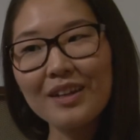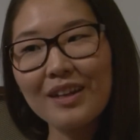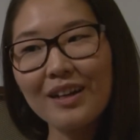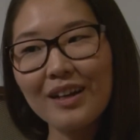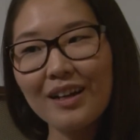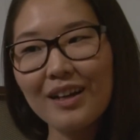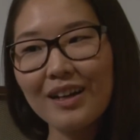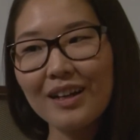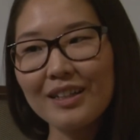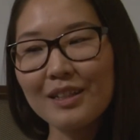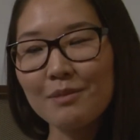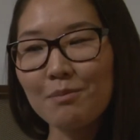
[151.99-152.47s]

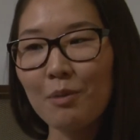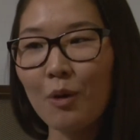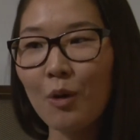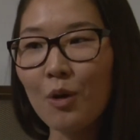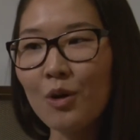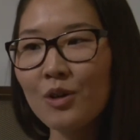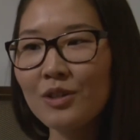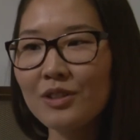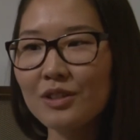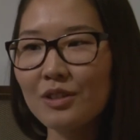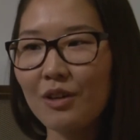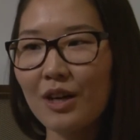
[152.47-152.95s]
äh,
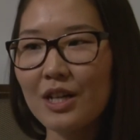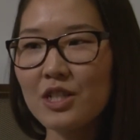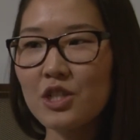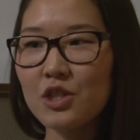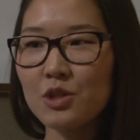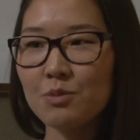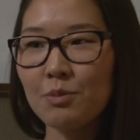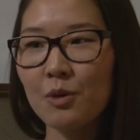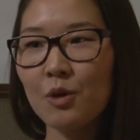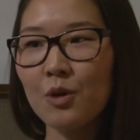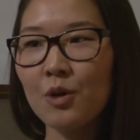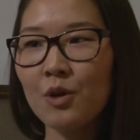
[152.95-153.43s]
gebrochen Deutsch
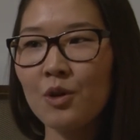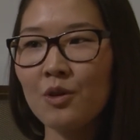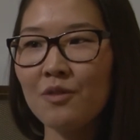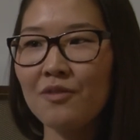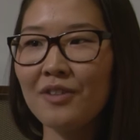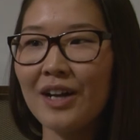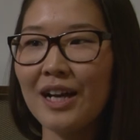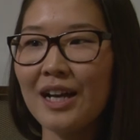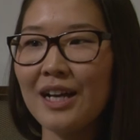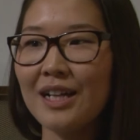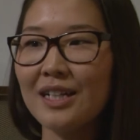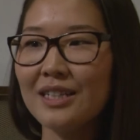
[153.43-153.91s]

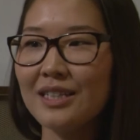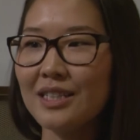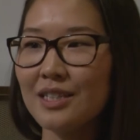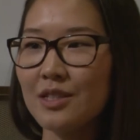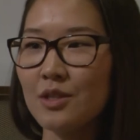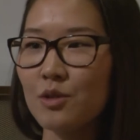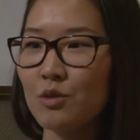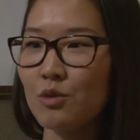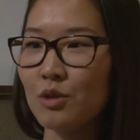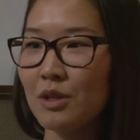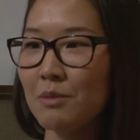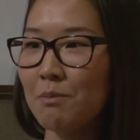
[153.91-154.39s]
gesprochen, weil die so